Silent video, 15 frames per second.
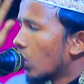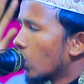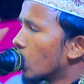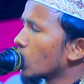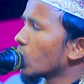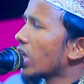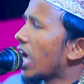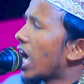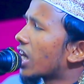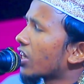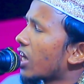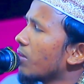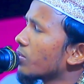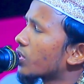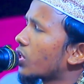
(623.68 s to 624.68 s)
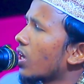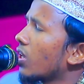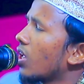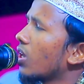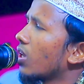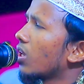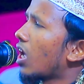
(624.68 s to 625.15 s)
হুজুর আকরাম
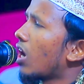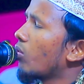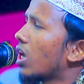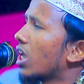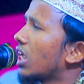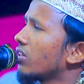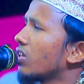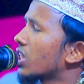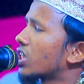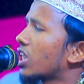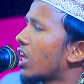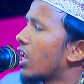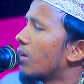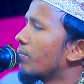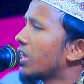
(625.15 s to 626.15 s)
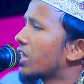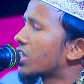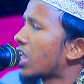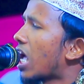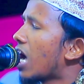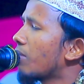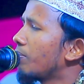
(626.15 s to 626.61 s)
সাল্লাল্লাহু আলাইহি সাল্লামের
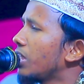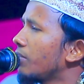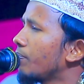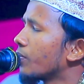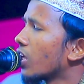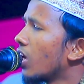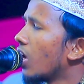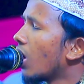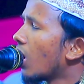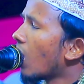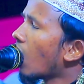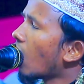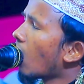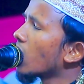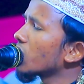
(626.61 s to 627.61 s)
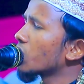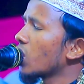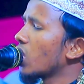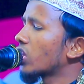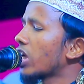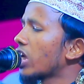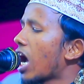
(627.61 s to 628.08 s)

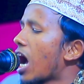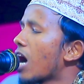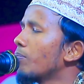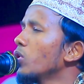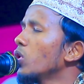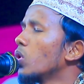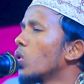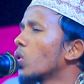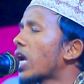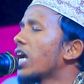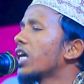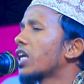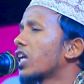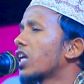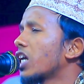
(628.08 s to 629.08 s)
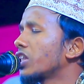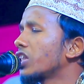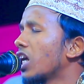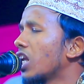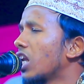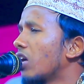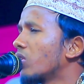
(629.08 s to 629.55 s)
হজরতে আবু হুরায়রা
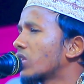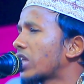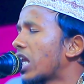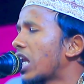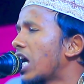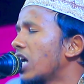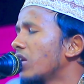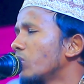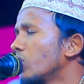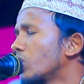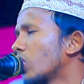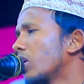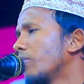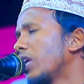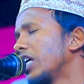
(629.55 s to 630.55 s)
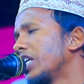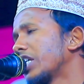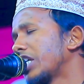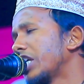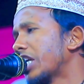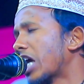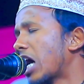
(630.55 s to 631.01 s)
রাদিয়াল্লাহু তাআলা আনহু জোরে বলেন
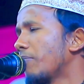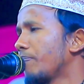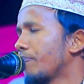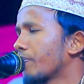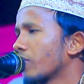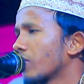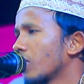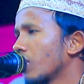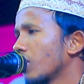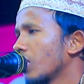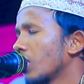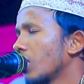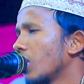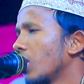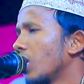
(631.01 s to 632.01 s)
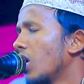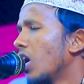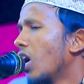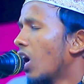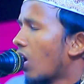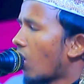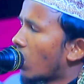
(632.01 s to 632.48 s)
কি নাম
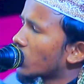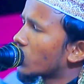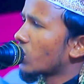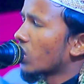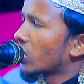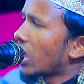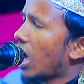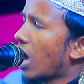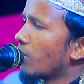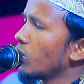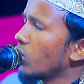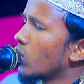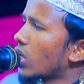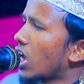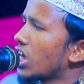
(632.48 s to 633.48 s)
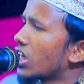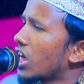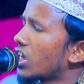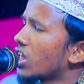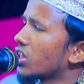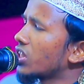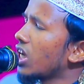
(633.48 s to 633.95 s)
হজরতে আবু হুরায়রা
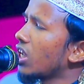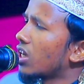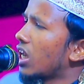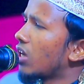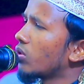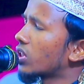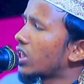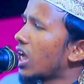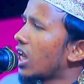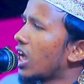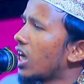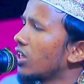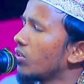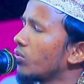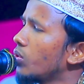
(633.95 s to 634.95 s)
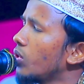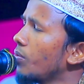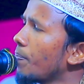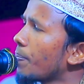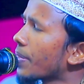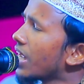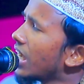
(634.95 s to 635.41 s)
রাদিয়াল্লাহু তাআলা আনহু
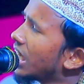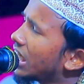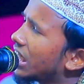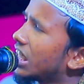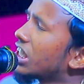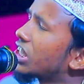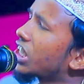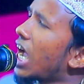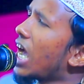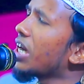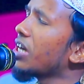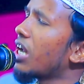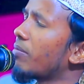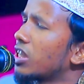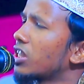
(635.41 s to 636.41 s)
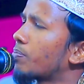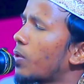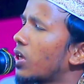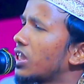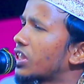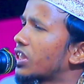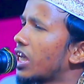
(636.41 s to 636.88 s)
ইশার নামাজ
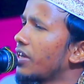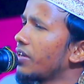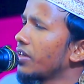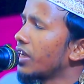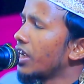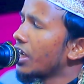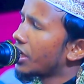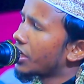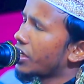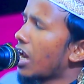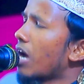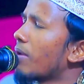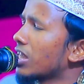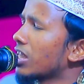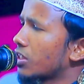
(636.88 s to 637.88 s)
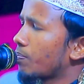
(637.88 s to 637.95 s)
পড়েছেন নামাজ